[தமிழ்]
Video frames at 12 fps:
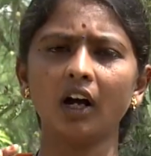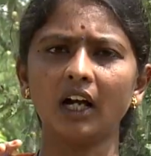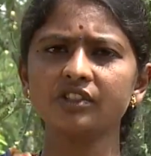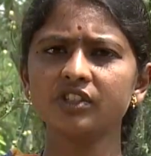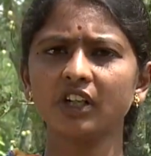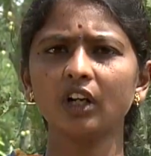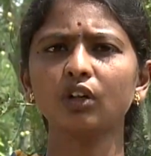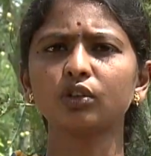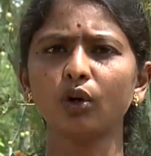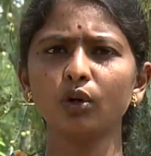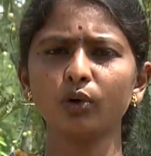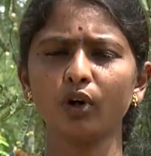அஞ்சு கிலோ
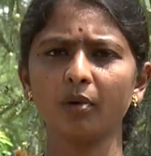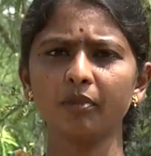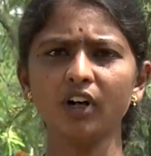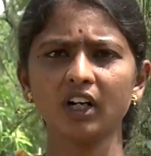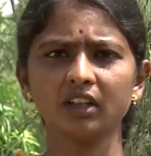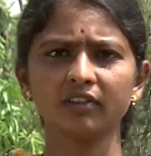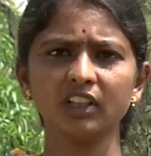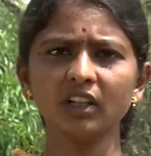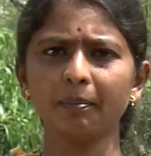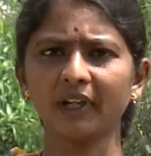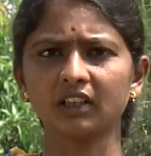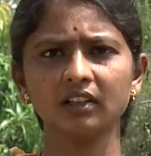தொழு உரமும் அடுத்து வந்து
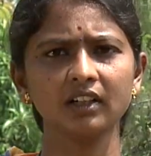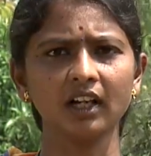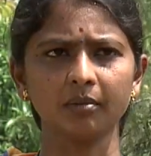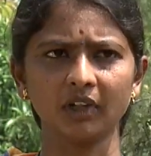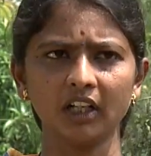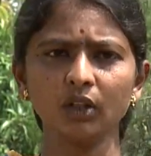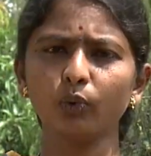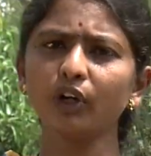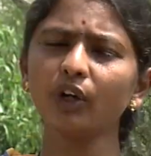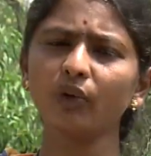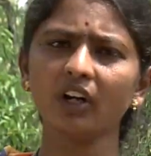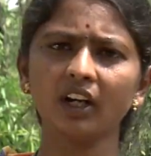பத்து கிராம் அதாவது
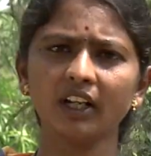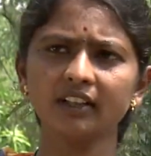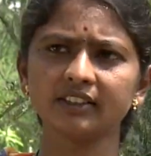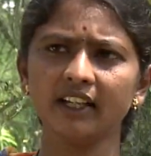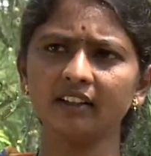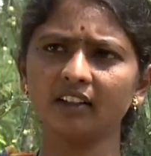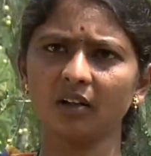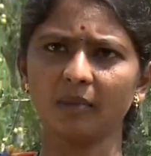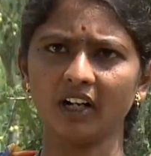உயிர் உரங்களையும் சேர்த்து நம்ம